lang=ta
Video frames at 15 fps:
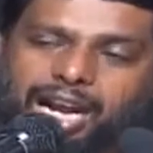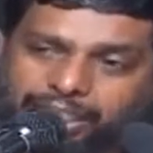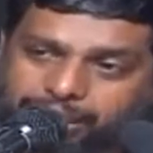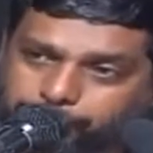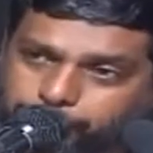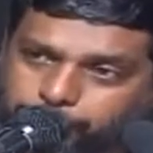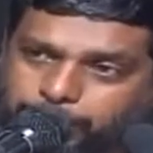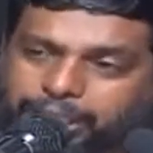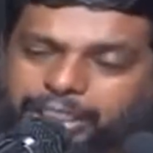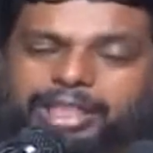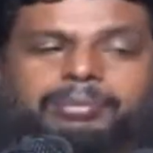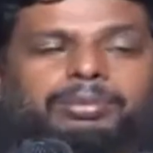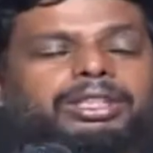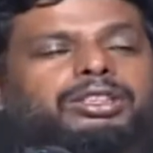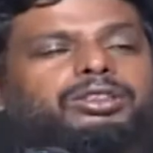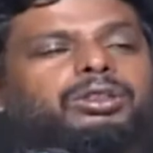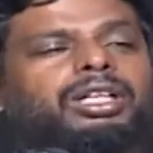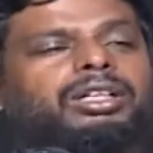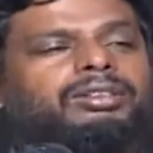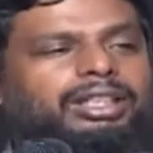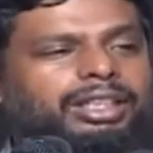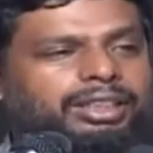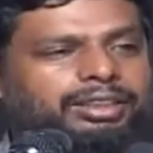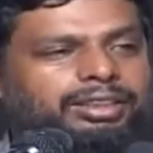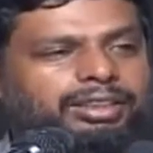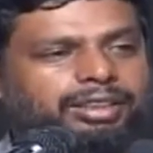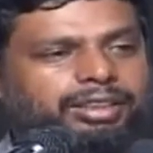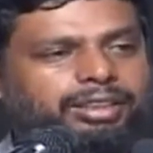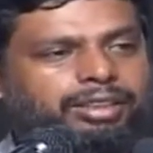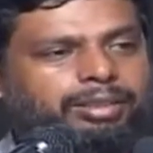ஆண் பிள்ளையை பற்றி சொல்லவில்லை
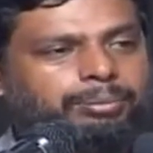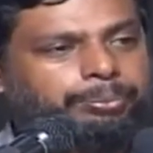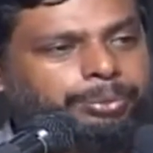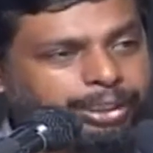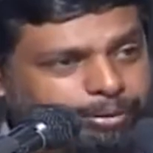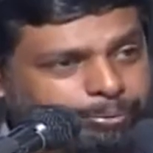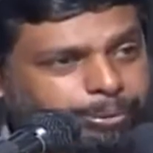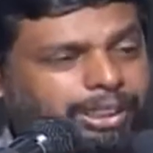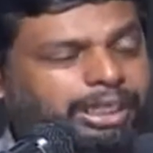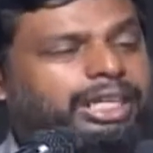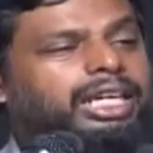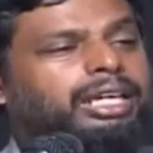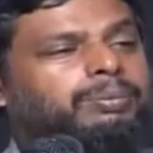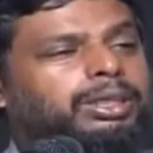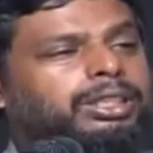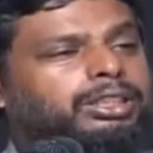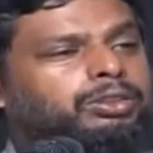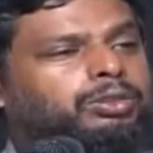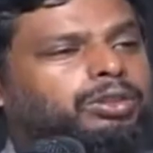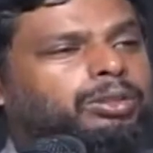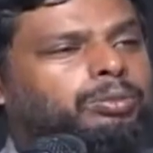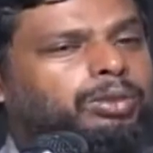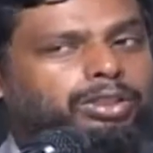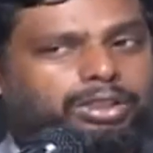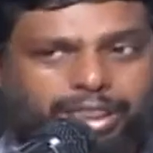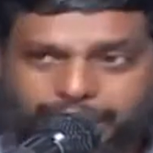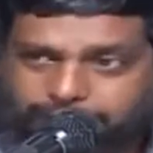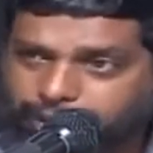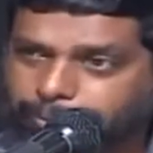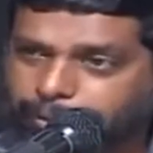பெண் பிள்ளையை பற்றி சொல்லும் பொழுது
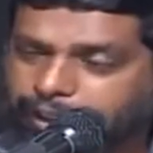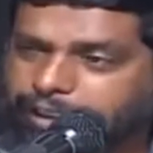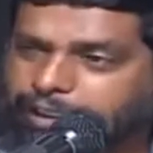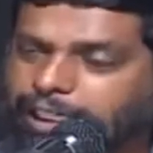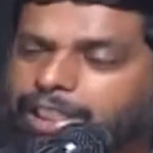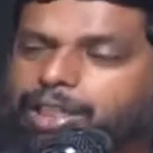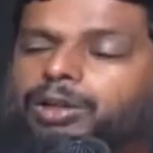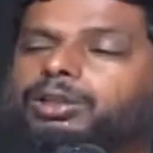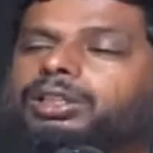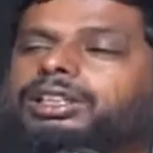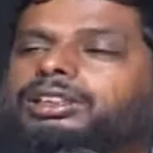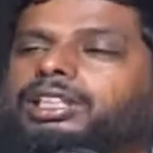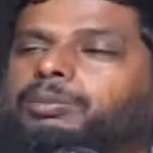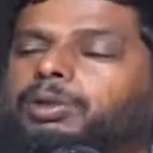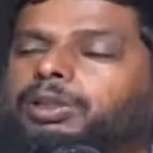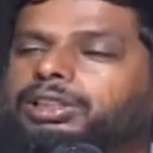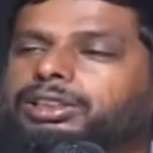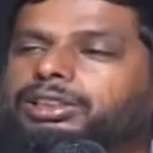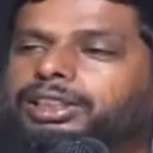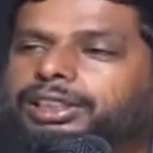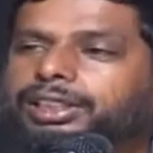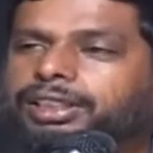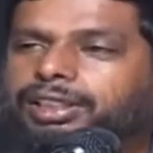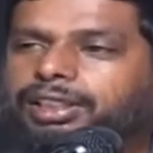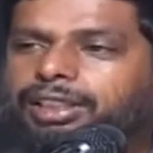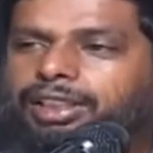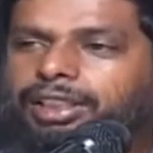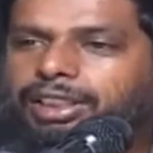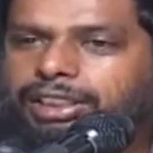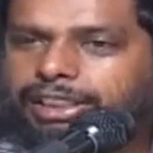அந்த பிள்ளைக்கு நல்ல லுக்கத்தை போதித்து
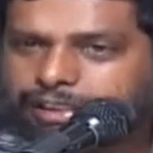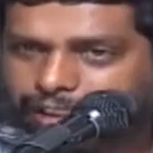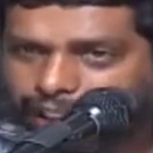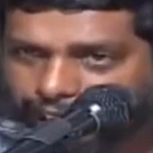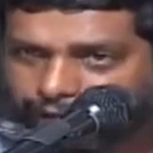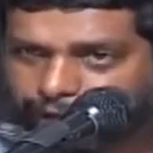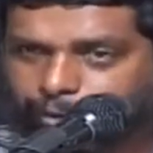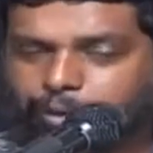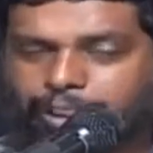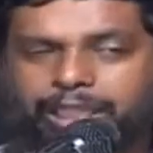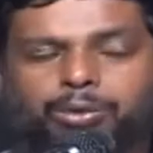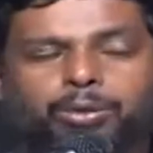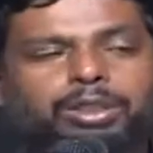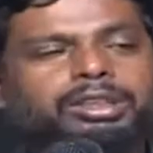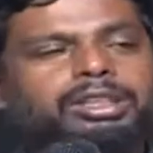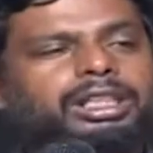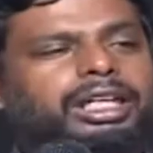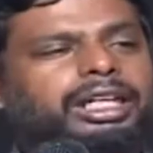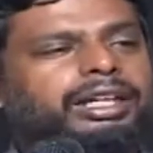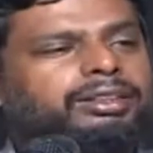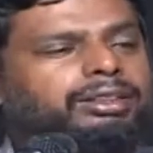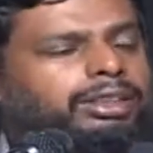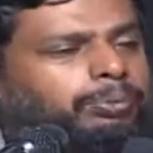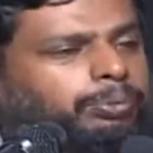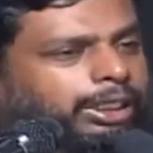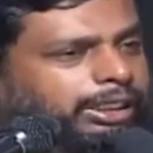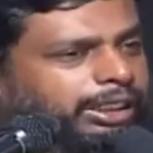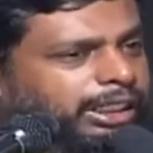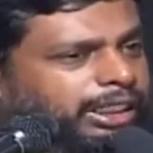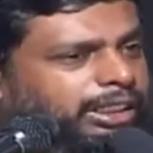இஸ்லாத்தினுடைய ஒழுங்குகளை அவங்க அந்த
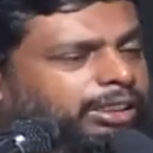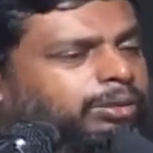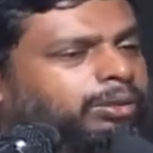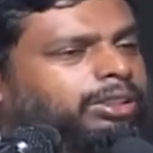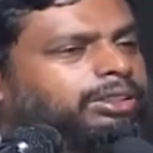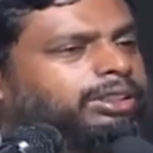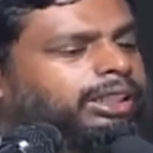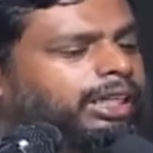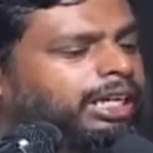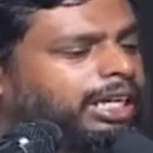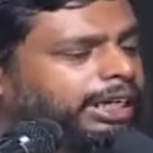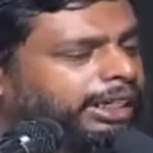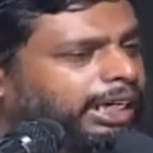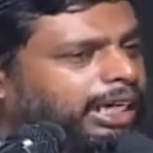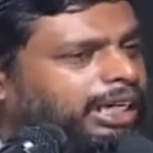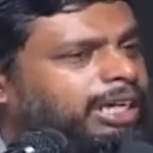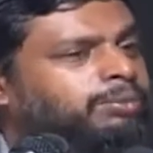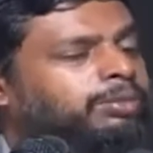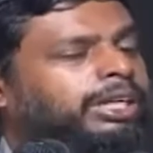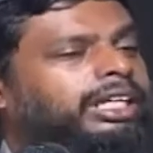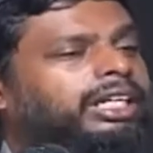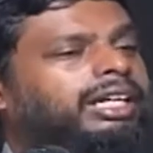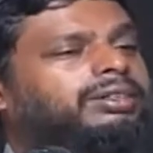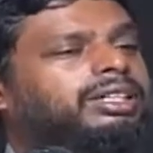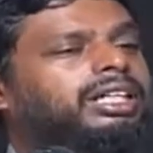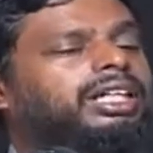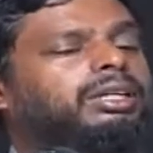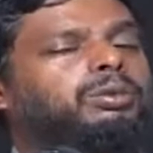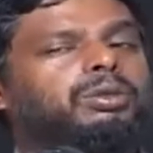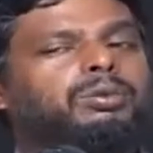பிள்ளைக்கு கற்றுக் கொடுத்து நல்ல முறையில்
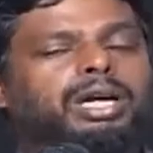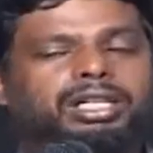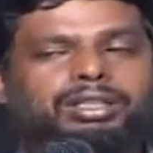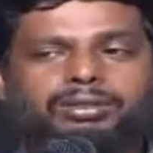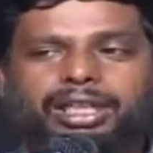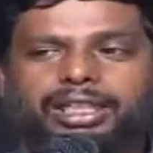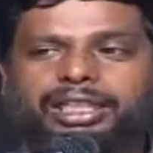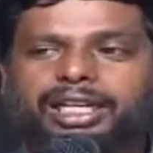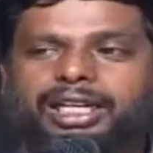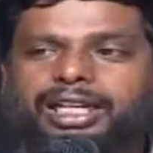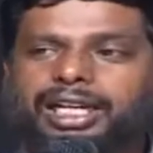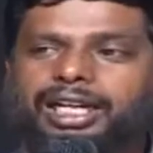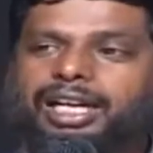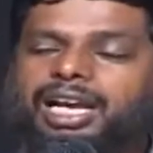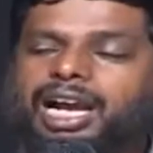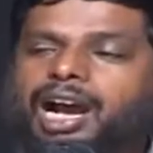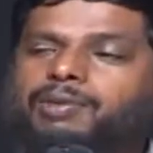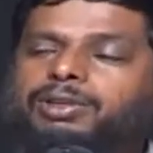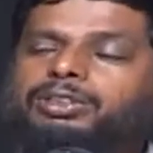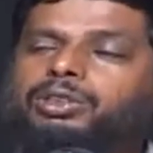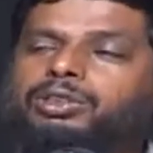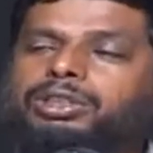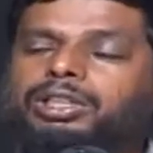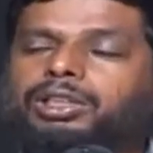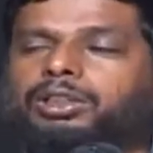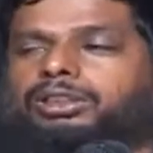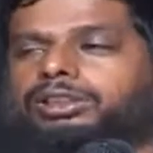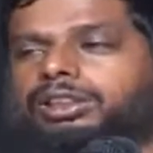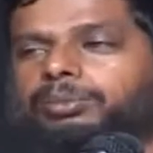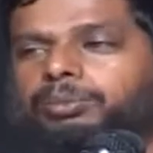அவர்களை உருவாக்குவானேயானால் அவன்
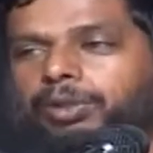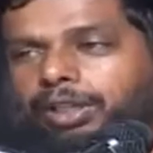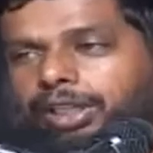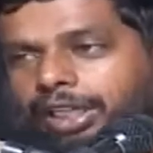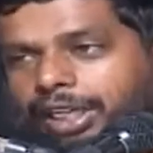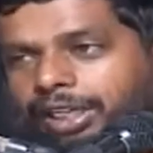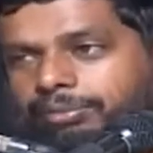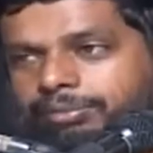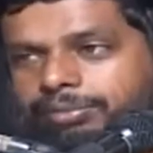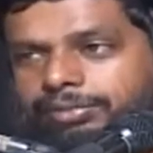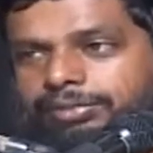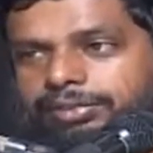சொற்கலோகத்திற்கு போகலாம்